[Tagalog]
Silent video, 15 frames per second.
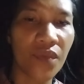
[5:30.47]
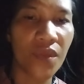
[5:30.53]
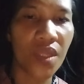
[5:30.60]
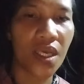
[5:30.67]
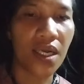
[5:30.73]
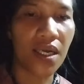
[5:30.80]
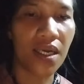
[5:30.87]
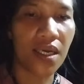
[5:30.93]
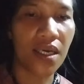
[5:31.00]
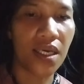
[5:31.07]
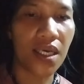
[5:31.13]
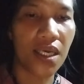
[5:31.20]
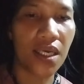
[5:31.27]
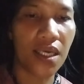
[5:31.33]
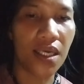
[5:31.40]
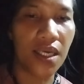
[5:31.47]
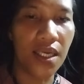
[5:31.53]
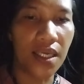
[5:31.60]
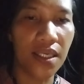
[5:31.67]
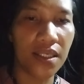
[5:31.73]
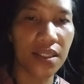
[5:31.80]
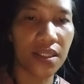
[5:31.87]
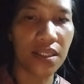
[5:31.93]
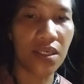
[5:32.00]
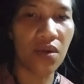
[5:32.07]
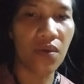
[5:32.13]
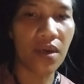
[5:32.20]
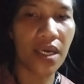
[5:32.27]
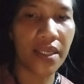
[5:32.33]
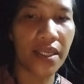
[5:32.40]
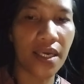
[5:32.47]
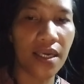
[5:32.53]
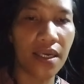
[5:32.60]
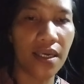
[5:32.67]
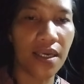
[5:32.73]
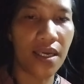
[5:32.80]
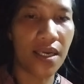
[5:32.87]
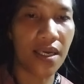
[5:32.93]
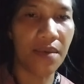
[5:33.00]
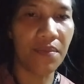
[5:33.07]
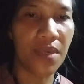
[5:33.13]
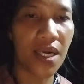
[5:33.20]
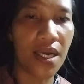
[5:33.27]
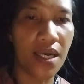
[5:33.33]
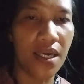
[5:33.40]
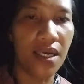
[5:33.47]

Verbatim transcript: uh, gawa ng uh, mga